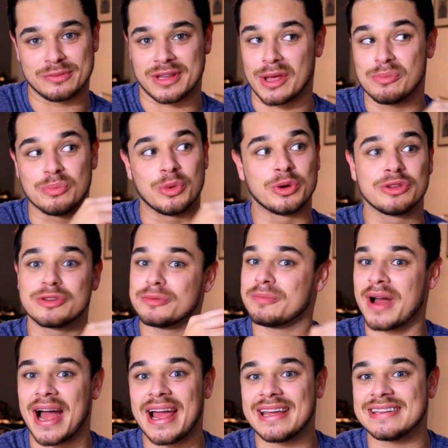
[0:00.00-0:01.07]
tem muito
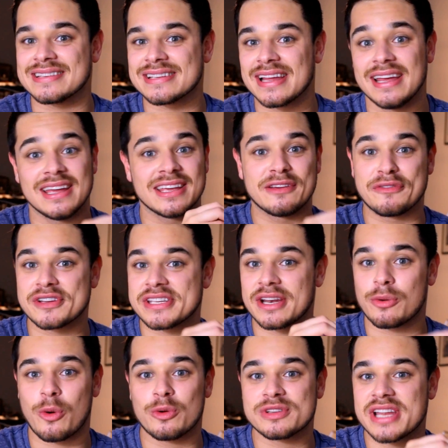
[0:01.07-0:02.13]
mais que você
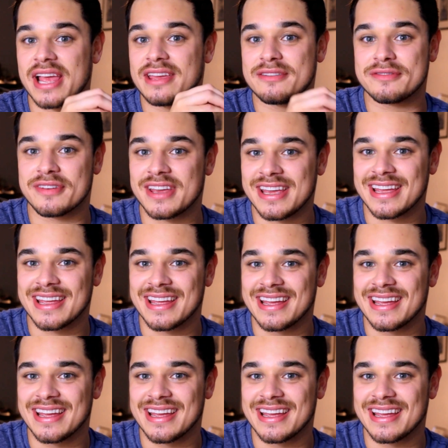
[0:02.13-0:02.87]
não consegue ver.